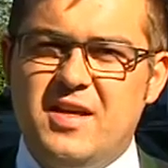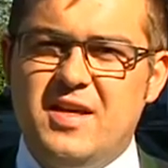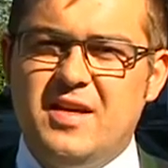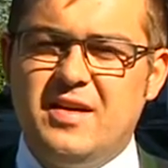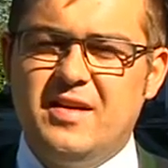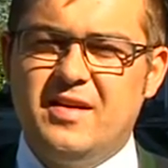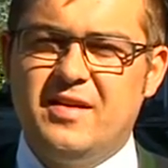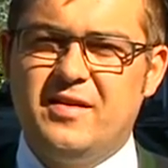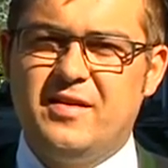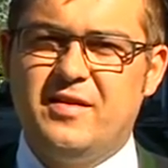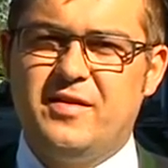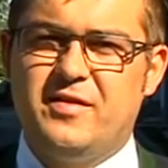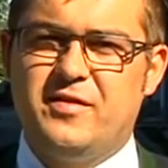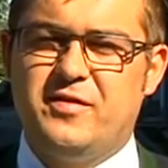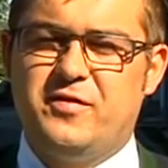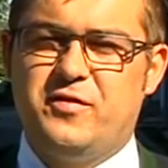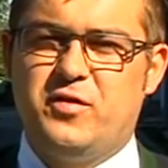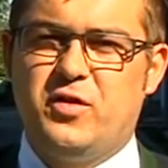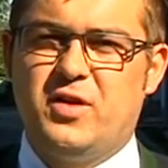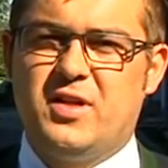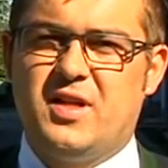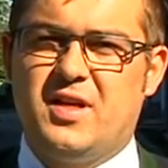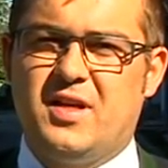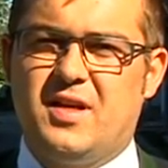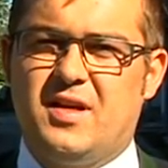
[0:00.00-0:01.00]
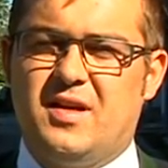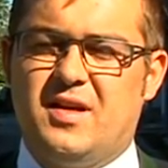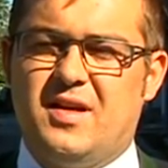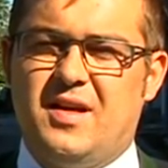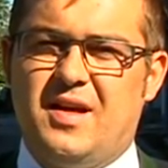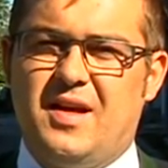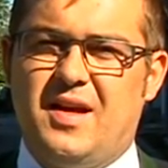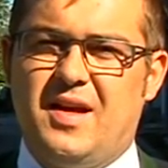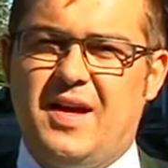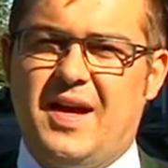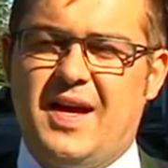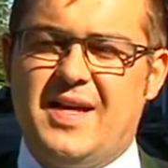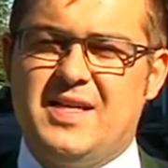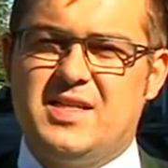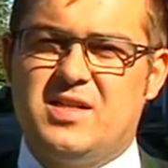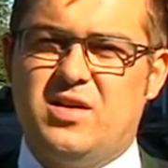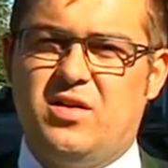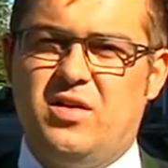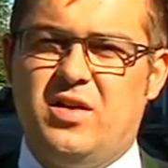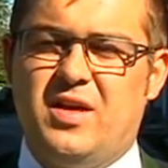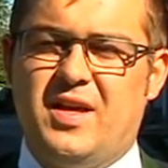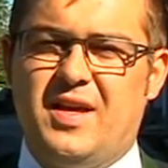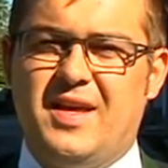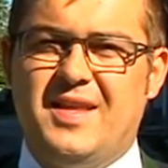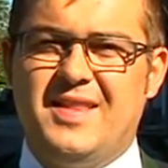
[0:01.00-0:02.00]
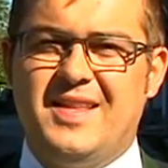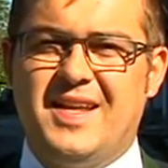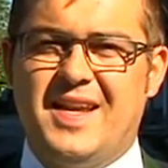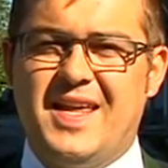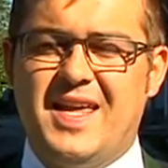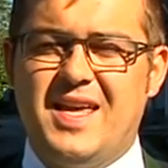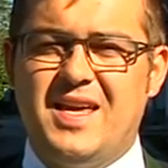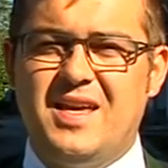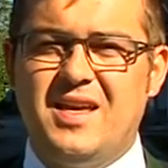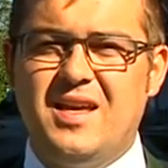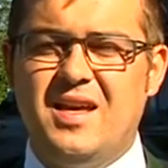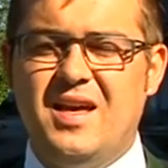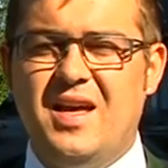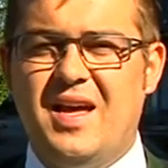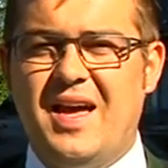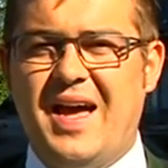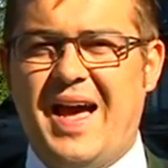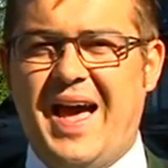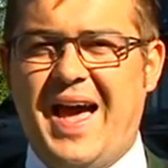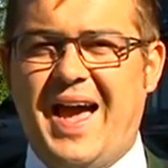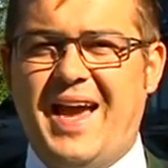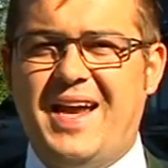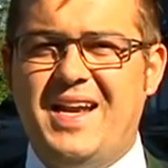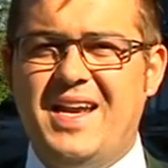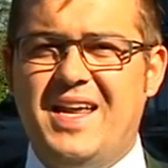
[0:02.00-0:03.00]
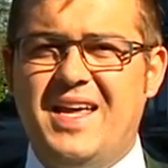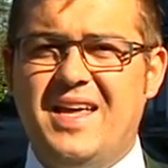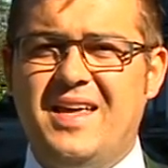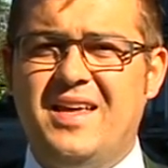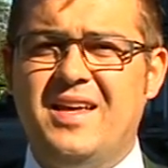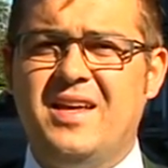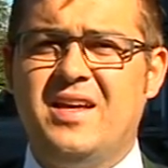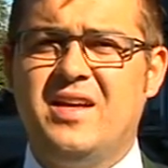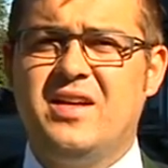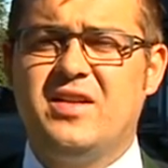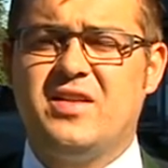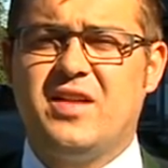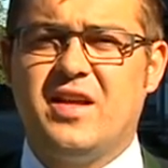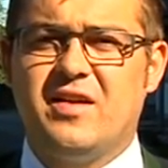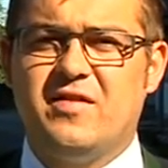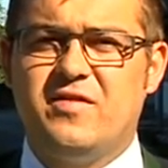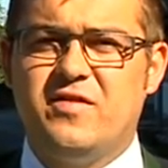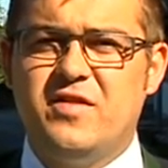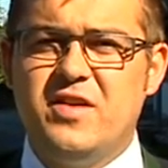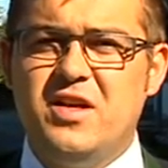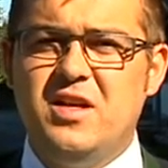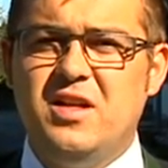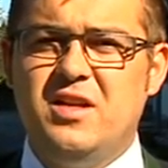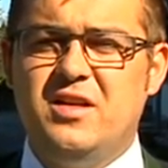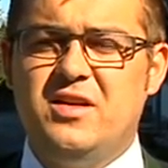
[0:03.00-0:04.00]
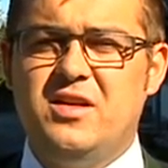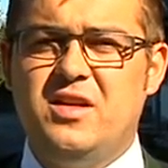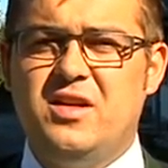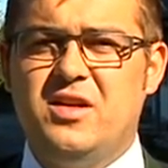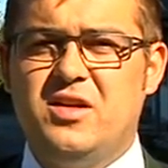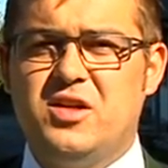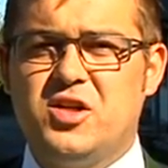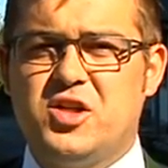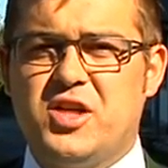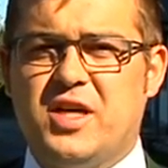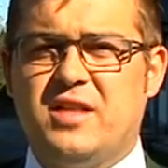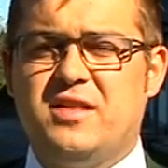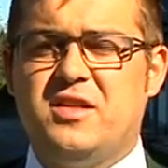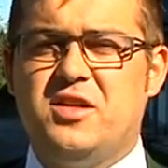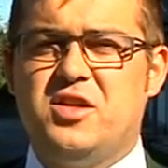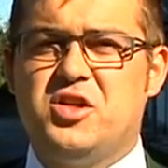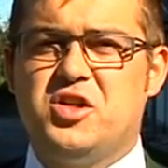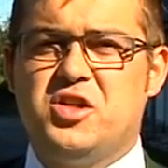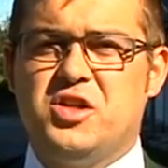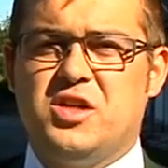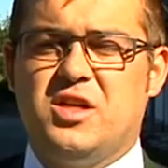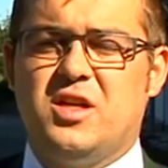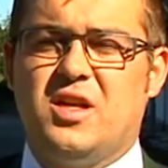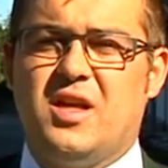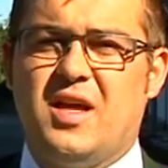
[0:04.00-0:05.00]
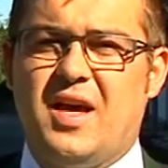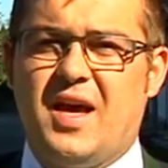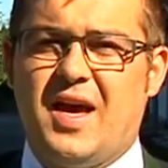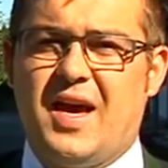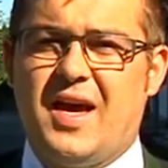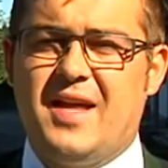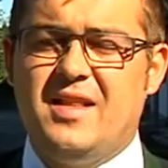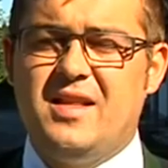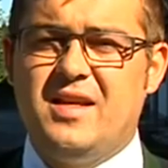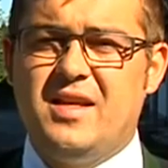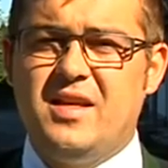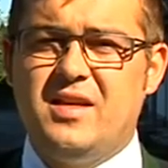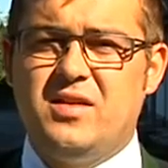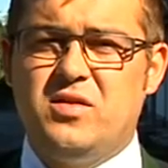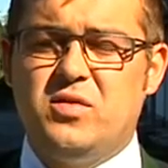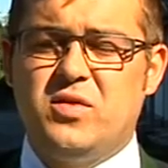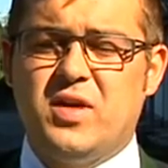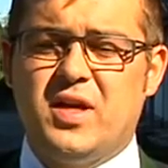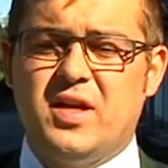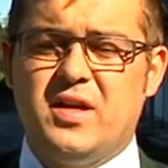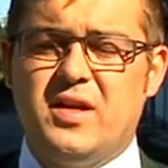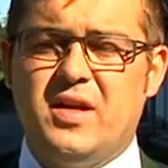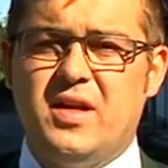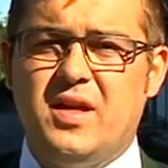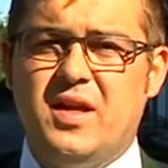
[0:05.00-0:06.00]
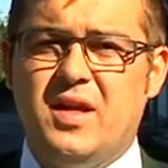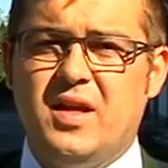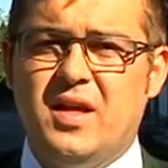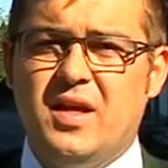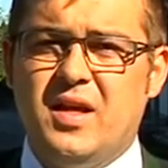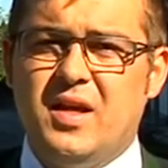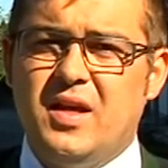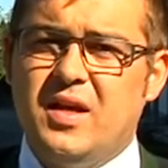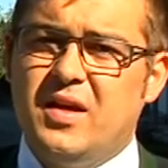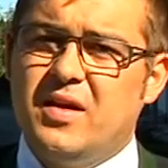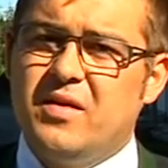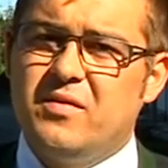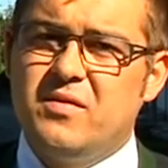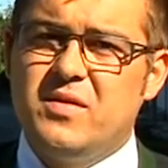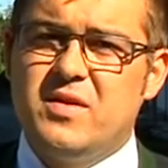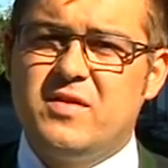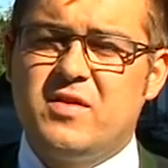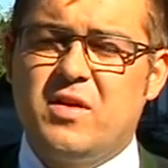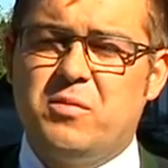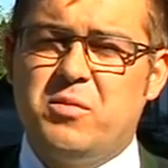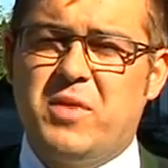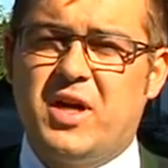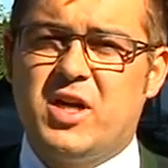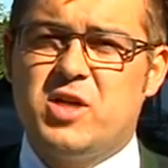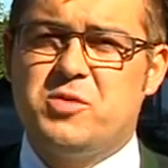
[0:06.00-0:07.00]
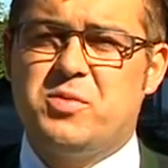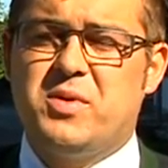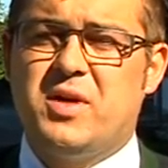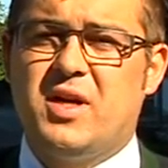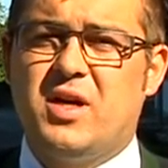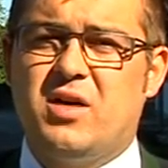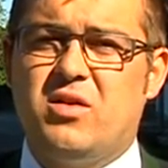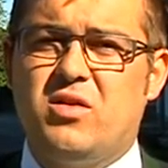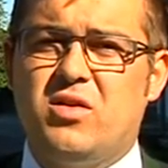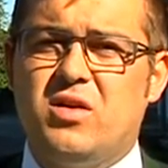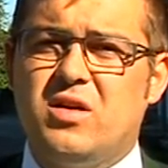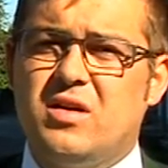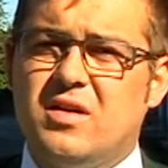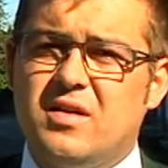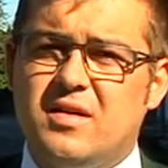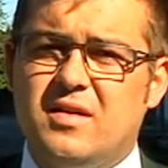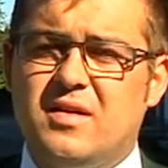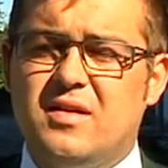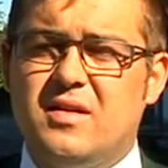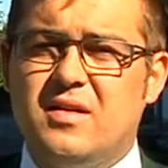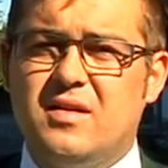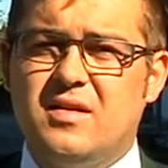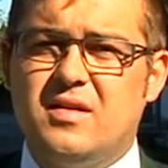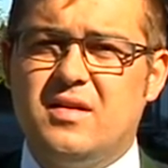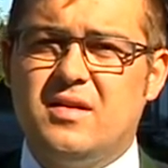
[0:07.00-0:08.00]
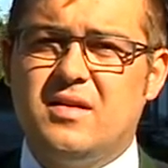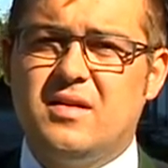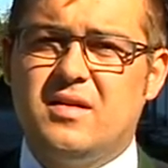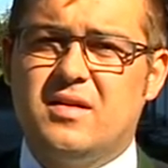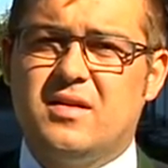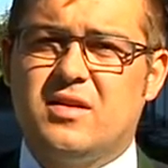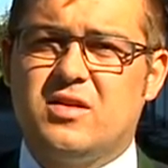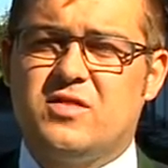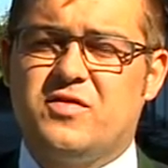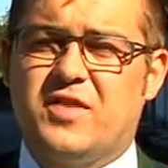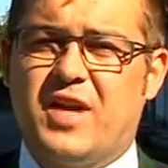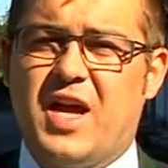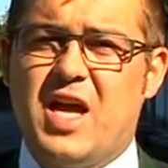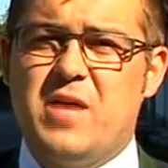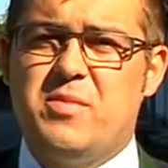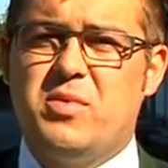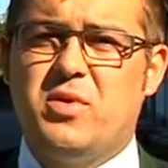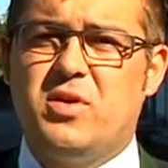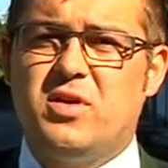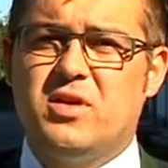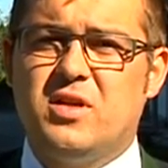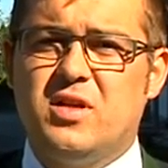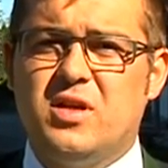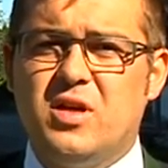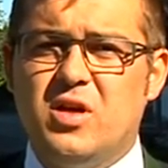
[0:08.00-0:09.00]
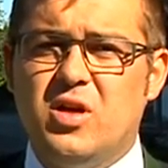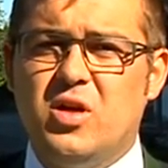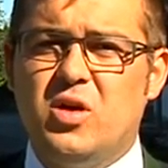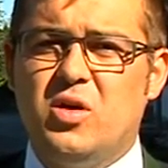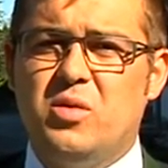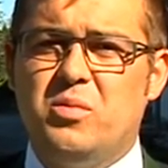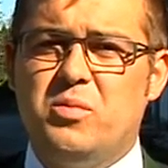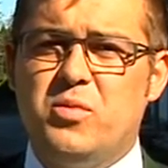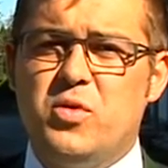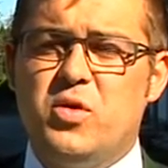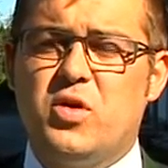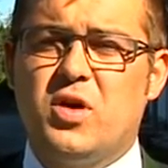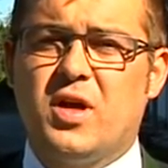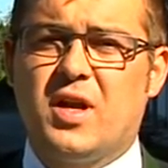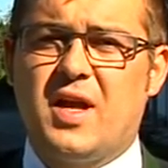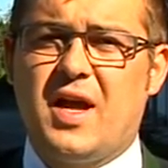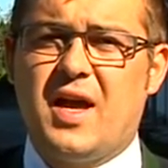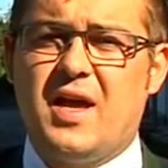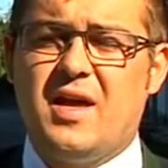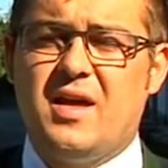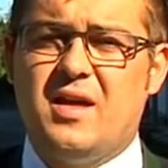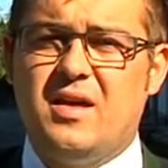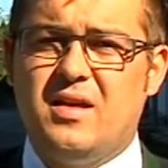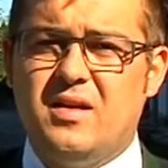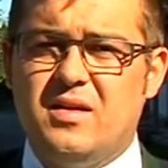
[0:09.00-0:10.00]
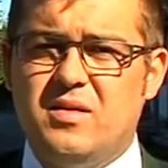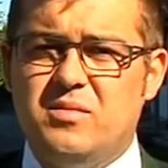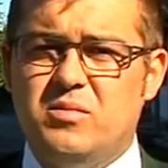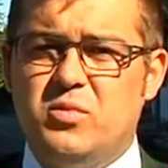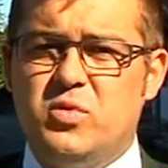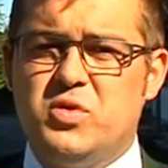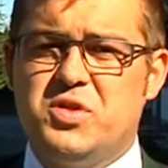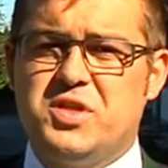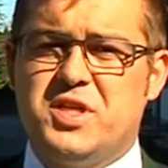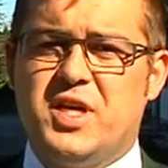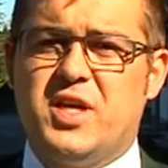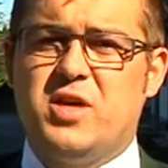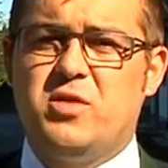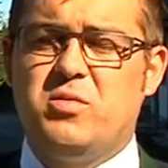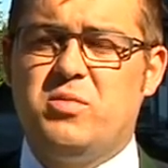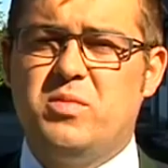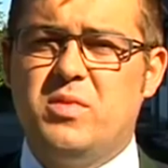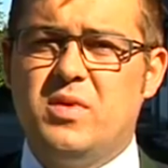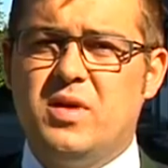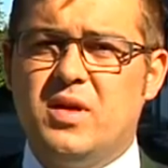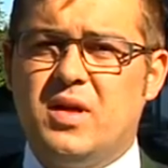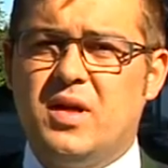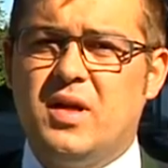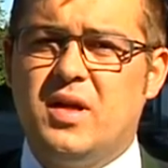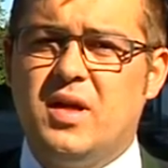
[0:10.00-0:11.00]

hier vor der Eishalle in Regen, eine der vielen städtischen Einrichtungen, wie zum Beispiel auch das Freibad, Bücherei, Museum.